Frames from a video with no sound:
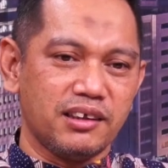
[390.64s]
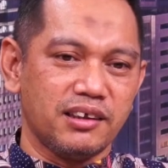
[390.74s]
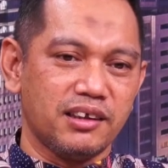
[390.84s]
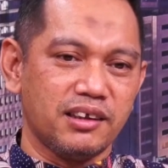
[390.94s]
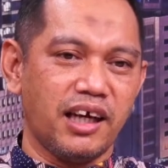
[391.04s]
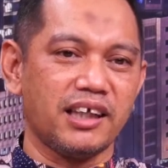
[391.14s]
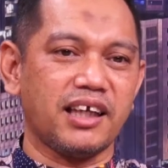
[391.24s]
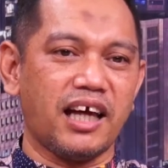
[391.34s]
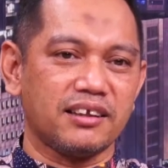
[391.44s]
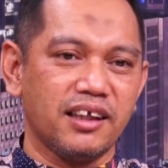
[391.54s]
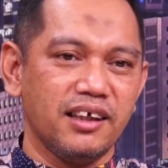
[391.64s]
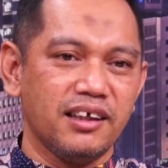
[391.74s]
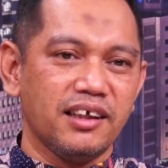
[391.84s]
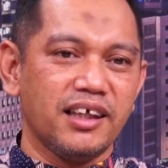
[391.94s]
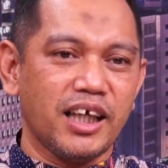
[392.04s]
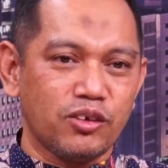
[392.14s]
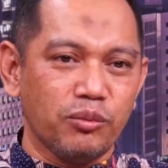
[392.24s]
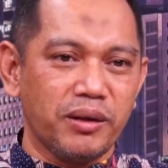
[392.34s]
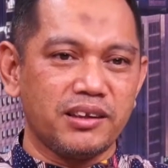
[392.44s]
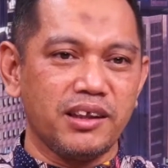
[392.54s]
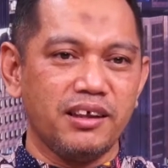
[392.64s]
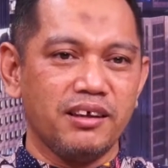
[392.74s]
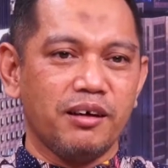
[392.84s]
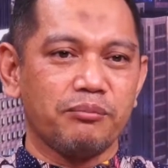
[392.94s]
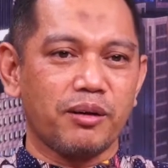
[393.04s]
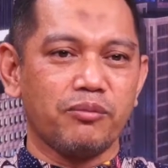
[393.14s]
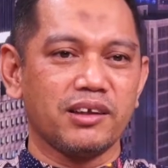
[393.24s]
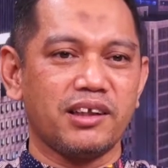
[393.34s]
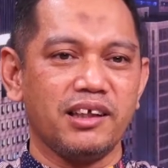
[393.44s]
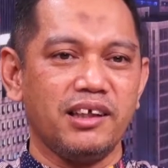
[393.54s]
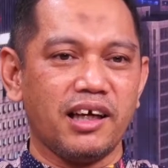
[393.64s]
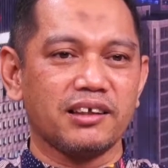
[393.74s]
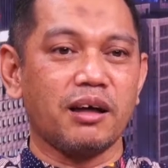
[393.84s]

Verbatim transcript: e, eh, SAT itu masih perbuatan yang